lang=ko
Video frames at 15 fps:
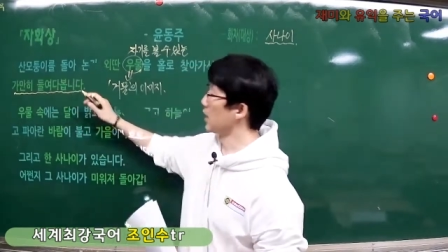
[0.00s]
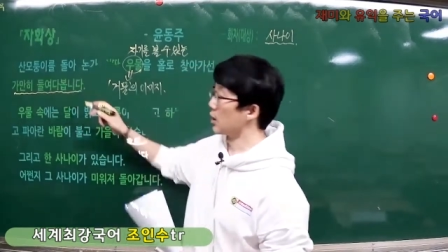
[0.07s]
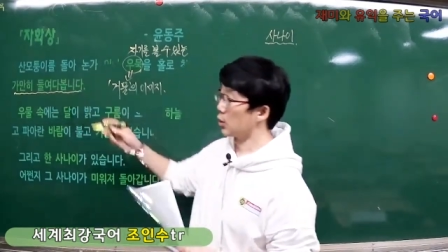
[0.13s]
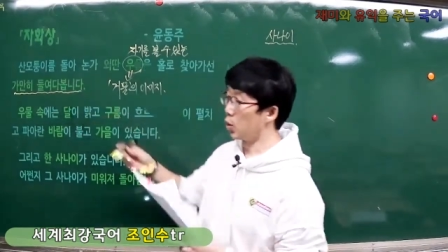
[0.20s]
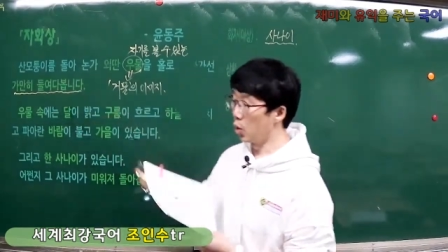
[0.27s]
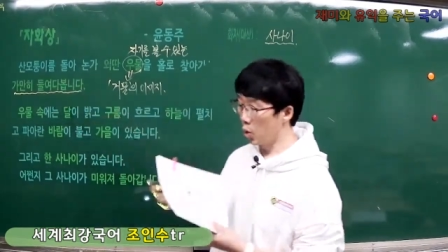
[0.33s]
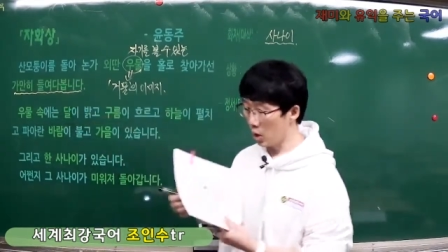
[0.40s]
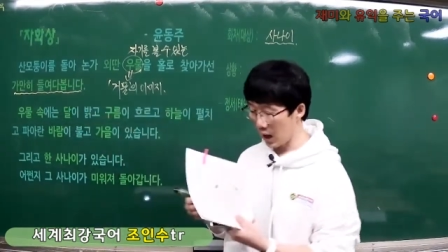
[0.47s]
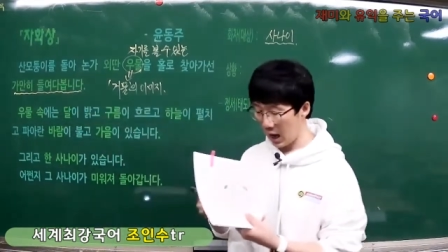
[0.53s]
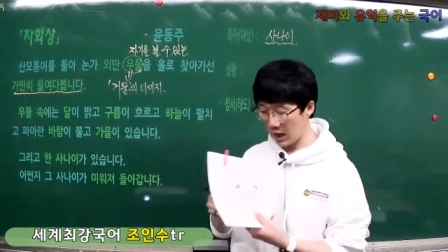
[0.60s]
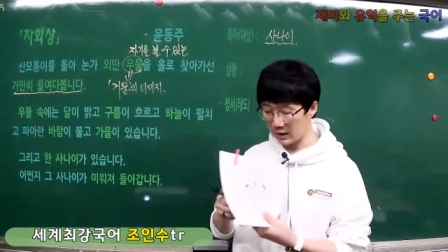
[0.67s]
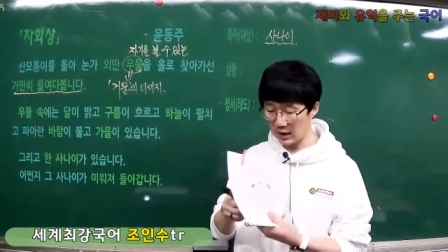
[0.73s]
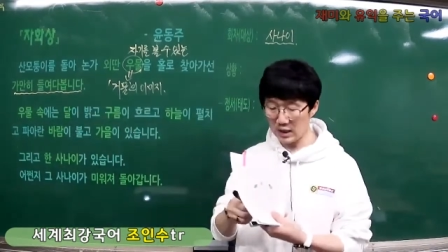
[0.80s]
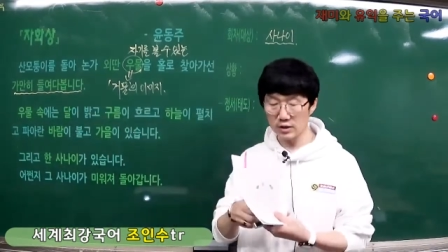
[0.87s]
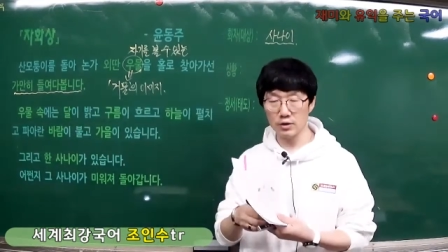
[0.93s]
그
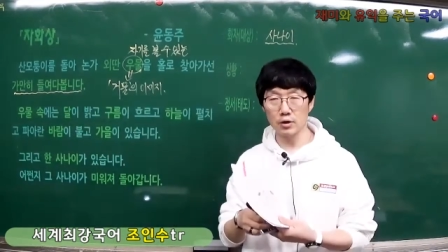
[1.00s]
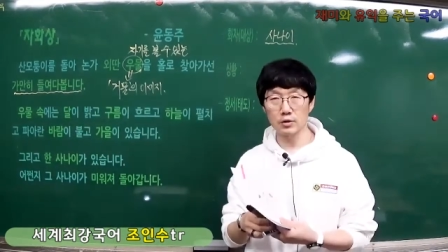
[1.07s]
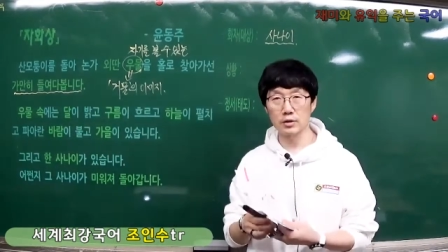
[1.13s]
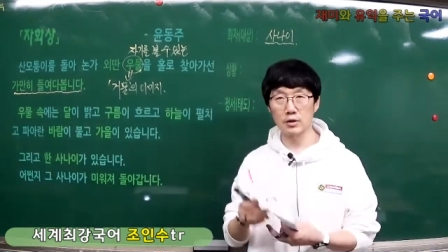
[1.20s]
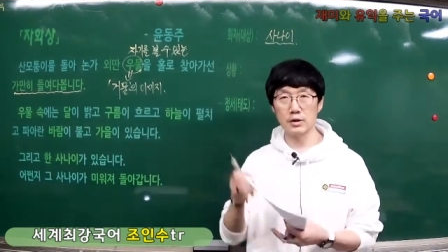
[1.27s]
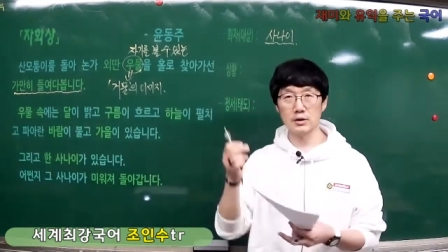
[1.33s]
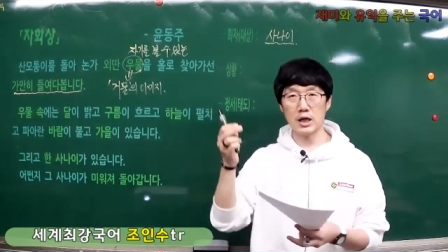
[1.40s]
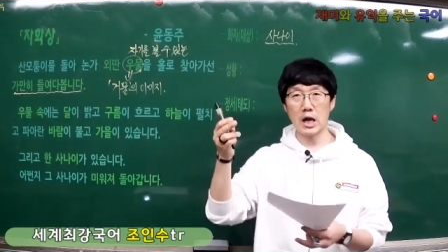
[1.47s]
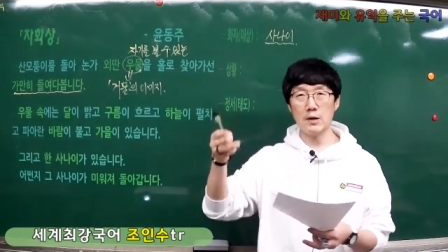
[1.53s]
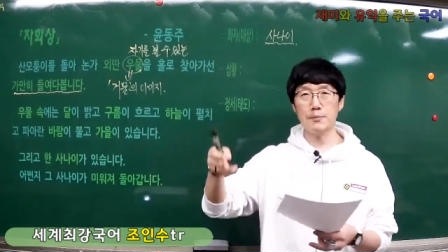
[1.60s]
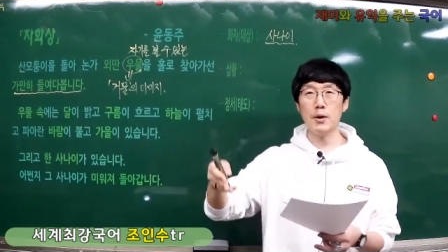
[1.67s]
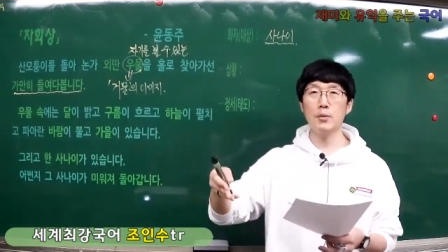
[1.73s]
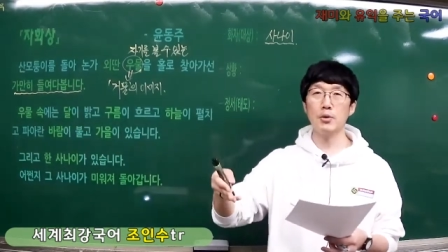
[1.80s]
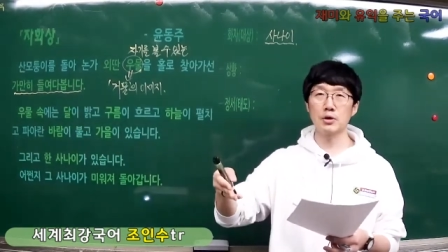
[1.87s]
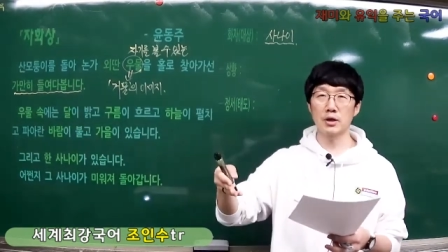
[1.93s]
안에 있는 것들을
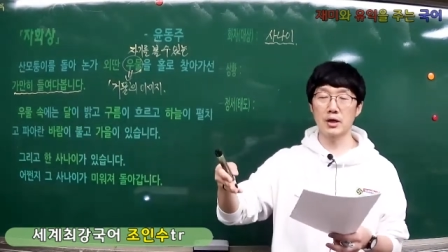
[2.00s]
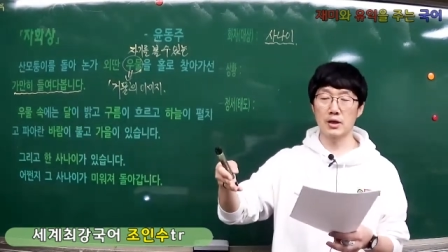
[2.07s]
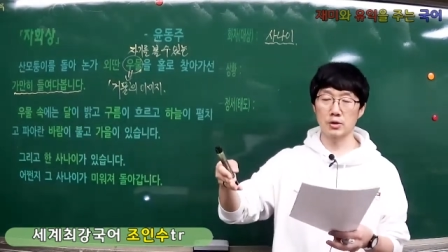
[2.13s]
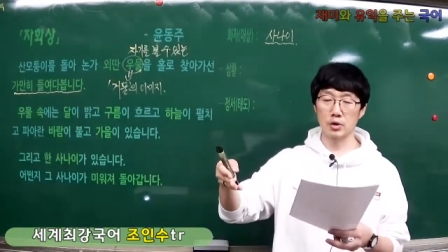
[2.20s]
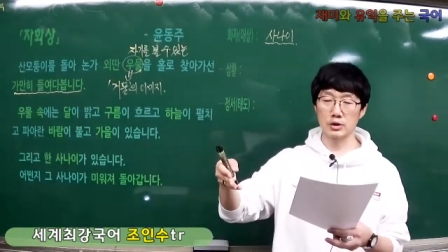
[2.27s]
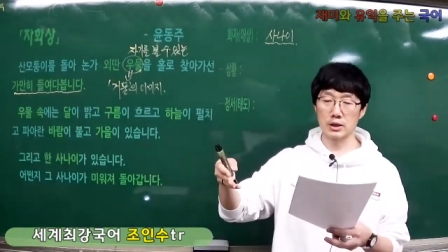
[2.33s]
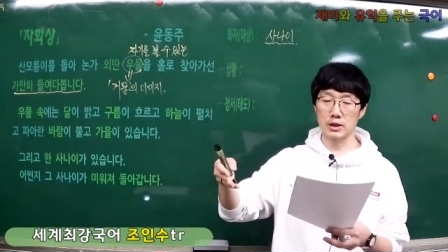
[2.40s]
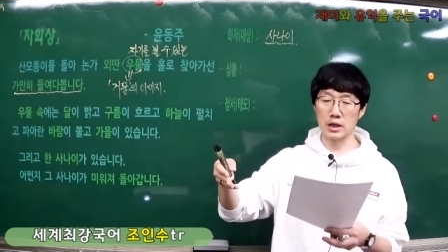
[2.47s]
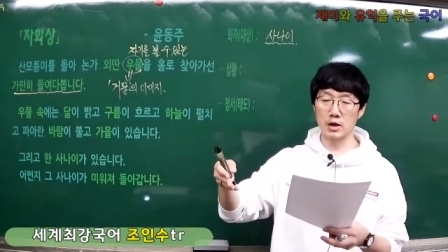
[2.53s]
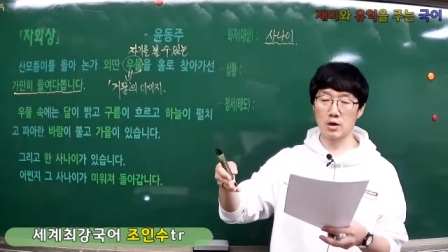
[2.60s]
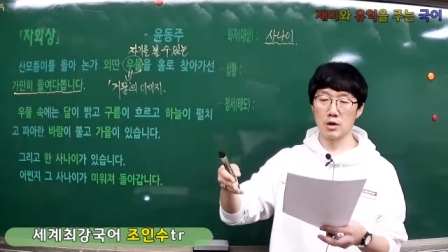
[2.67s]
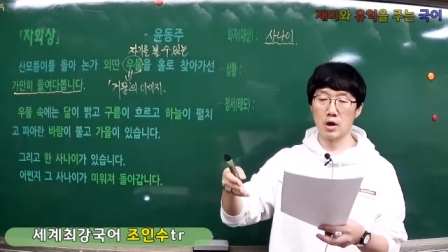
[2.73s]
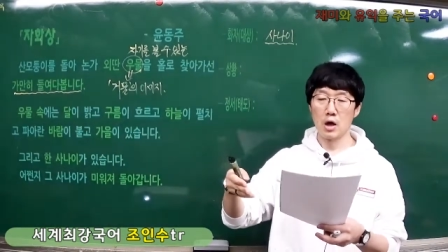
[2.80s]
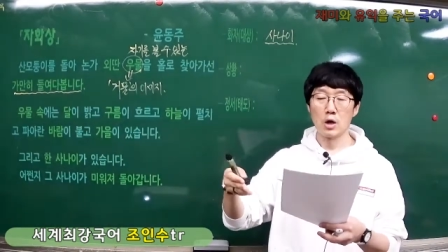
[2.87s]
살펴본다는 거잖아요.